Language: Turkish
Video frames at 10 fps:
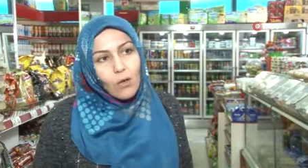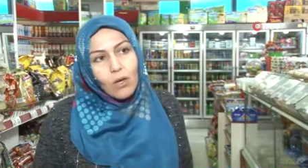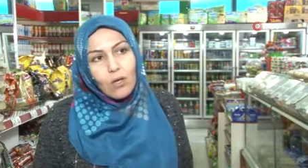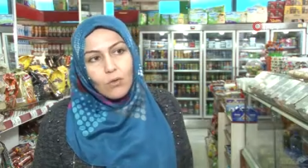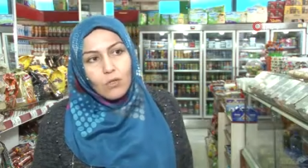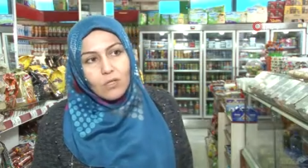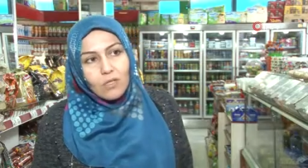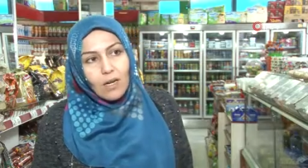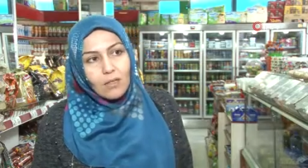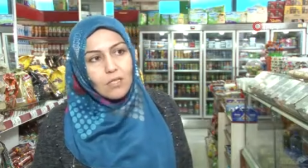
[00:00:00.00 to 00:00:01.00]
göre yüz
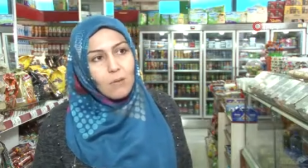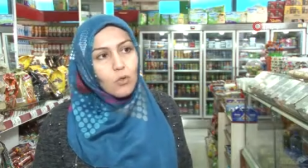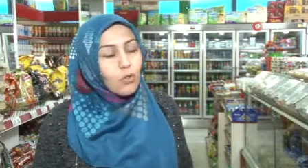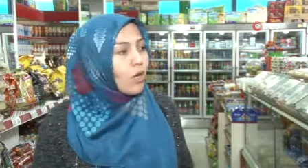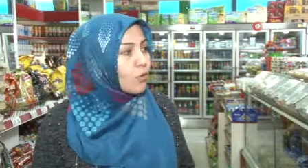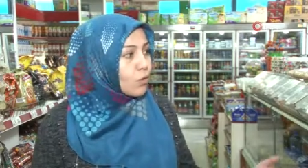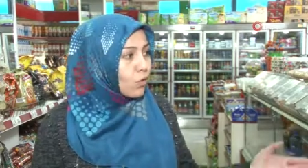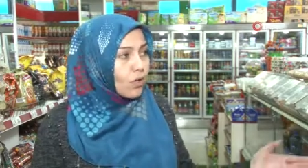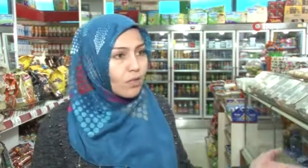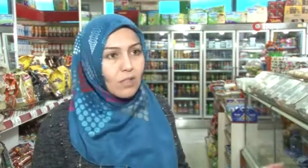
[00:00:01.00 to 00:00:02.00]
kızartıcı ama şu anda o
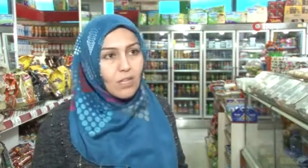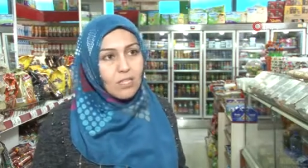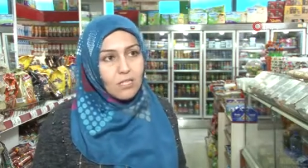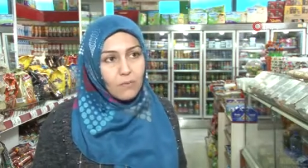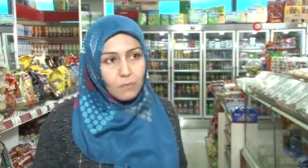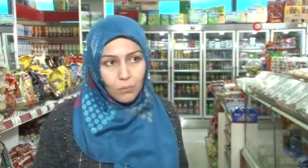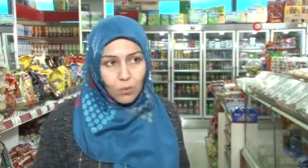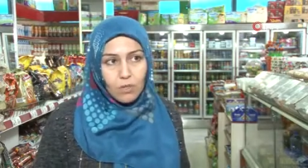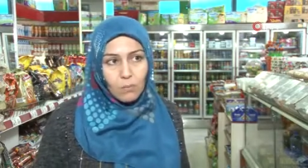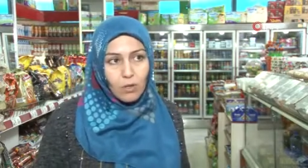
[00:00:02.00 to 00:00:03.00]
sokakta gezi
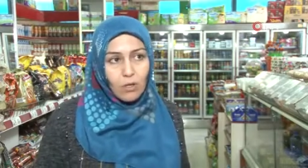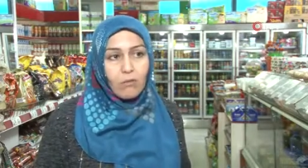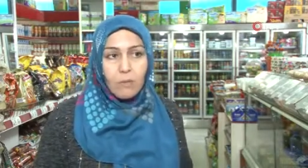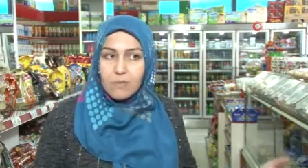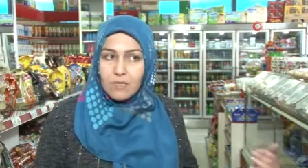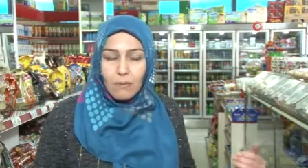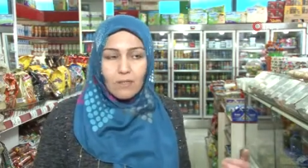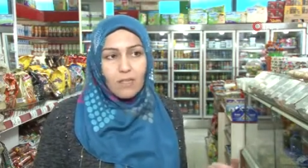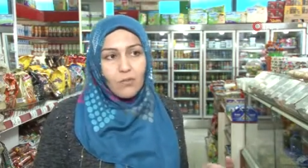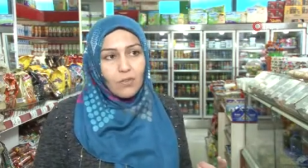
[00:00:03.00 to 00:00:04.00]
tozabiliyor ve bize
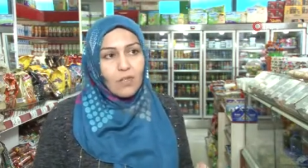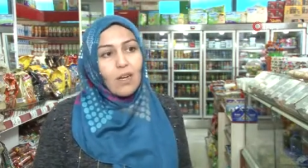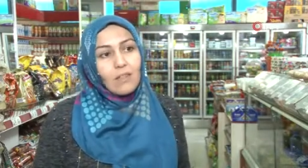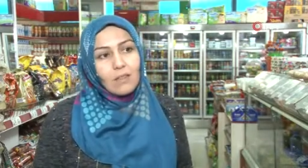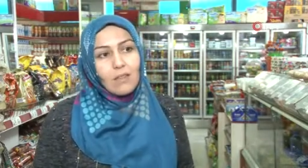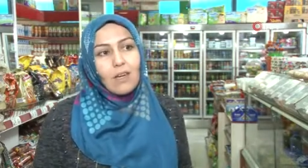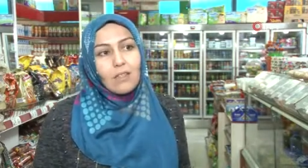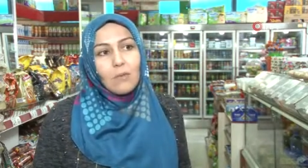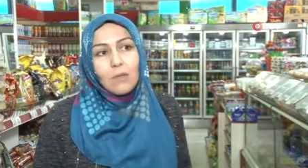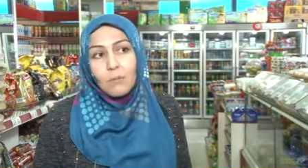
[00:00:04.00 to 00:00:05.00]
bana iftira attılar
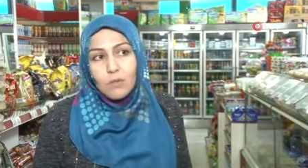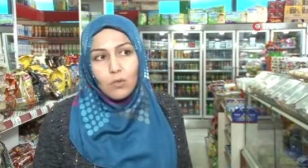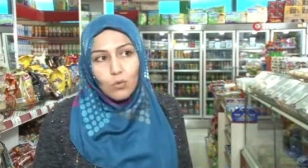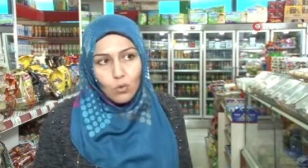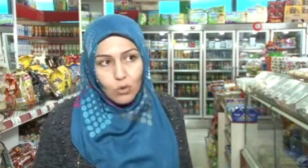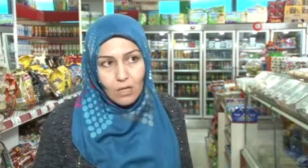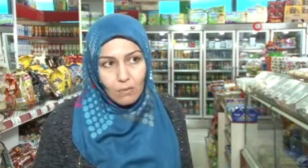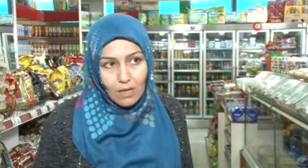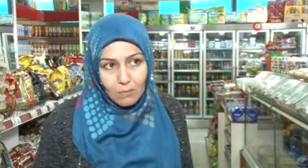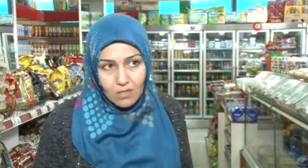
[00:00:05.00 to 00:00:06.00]
diye bir de bizi
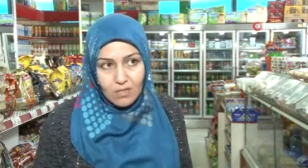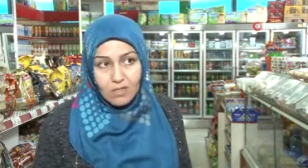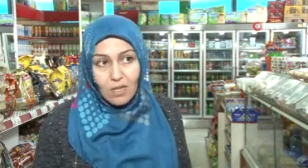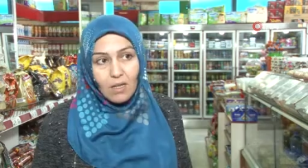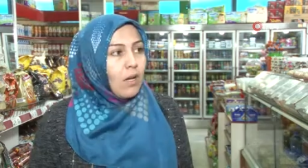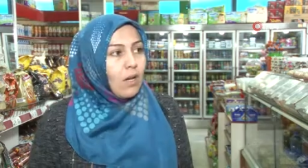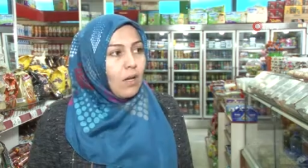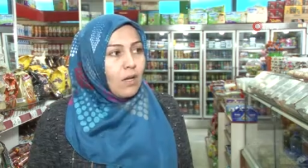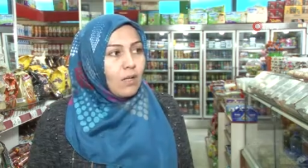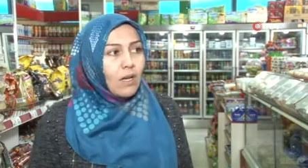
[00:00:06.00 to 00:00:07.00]
suçlayabilen bir insan
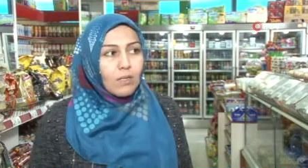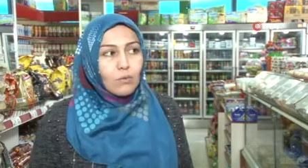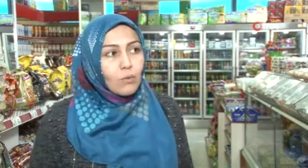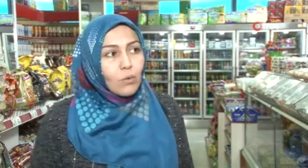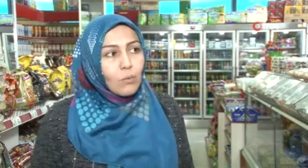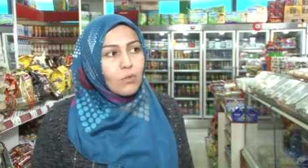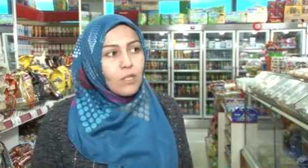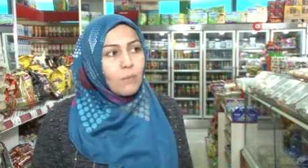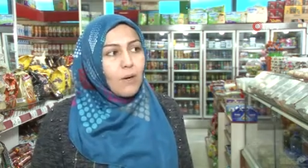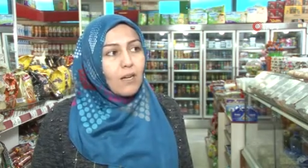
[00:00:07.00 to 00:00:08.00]

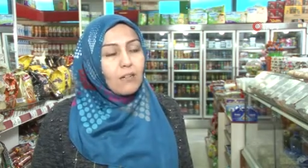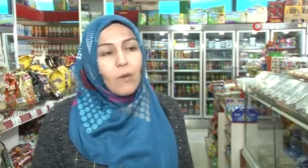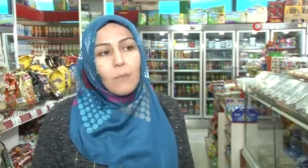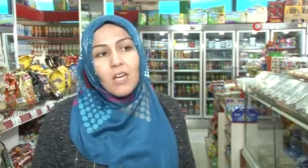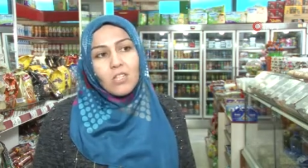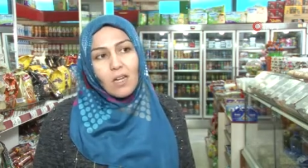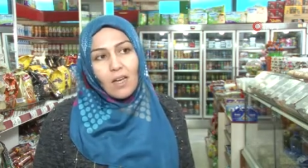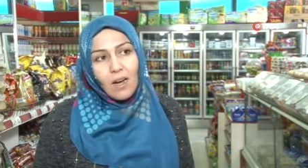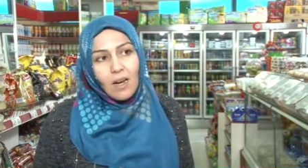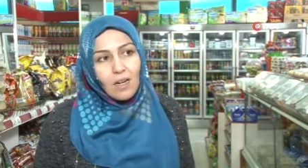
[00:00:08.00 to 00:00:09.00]
durumundan ibaret ve başka
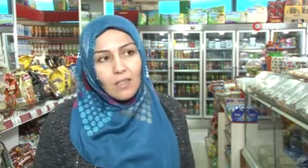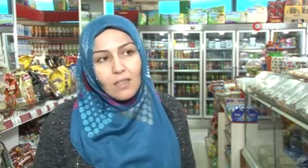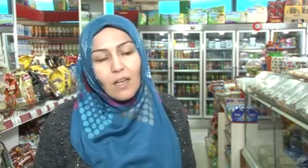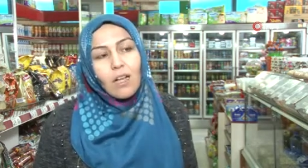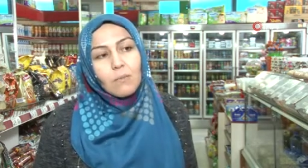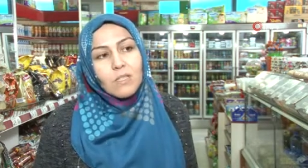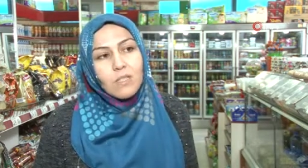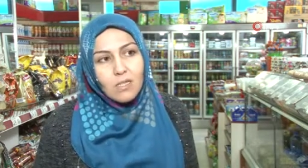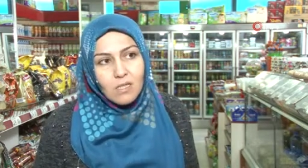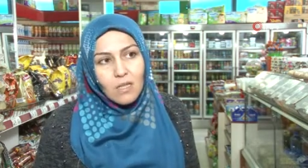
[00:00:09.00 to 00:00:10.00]
yerlerden de
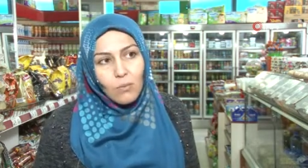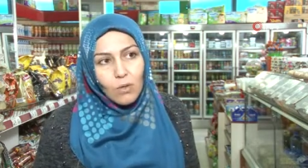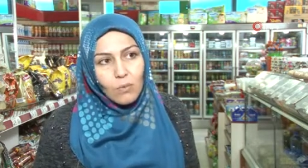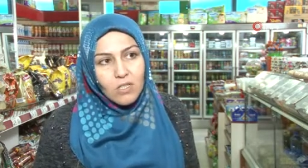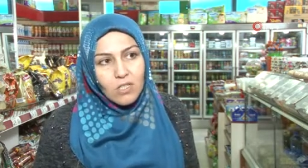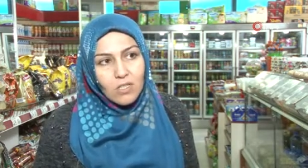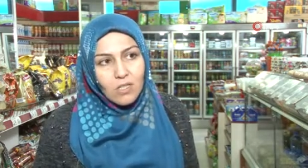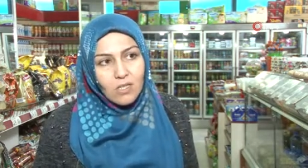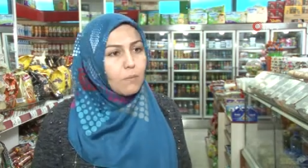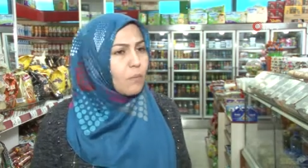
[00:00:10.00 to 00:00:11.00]
almasını istemiyorum
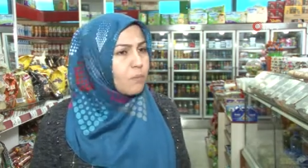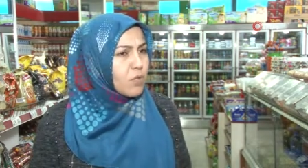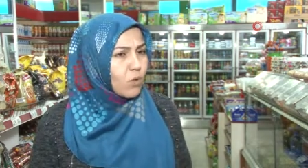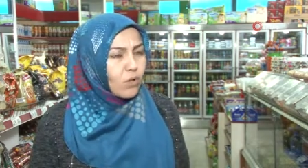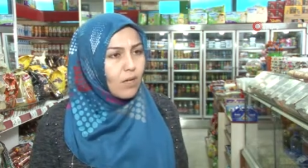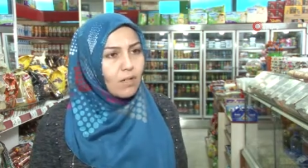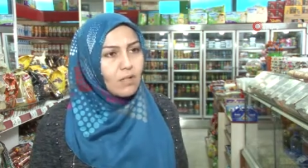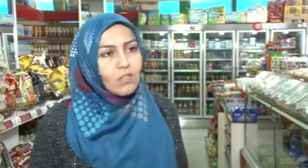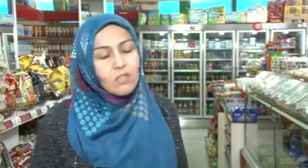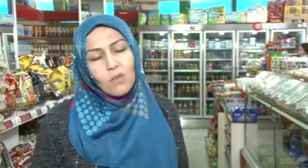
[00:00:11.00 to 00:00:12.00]
açıkçası. Birçok yerden
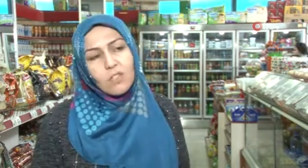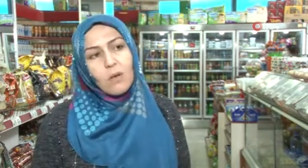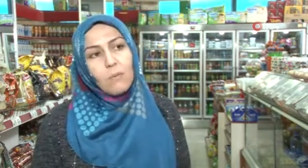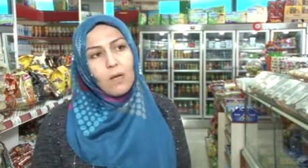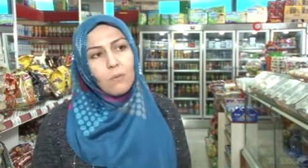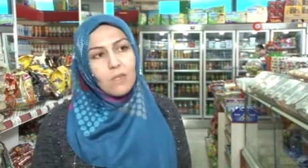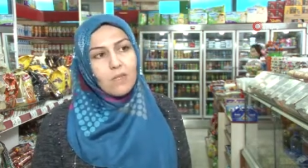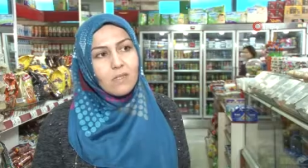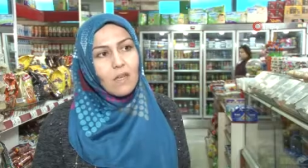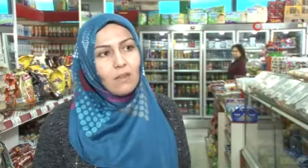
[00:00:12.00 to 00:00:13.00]
alışveriş yapan bir
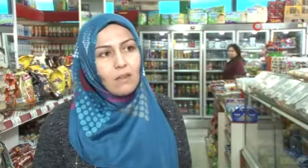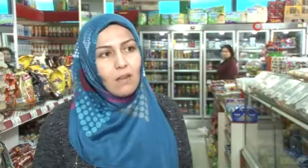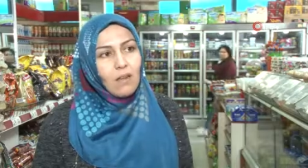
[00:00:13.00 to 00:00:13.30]
insan.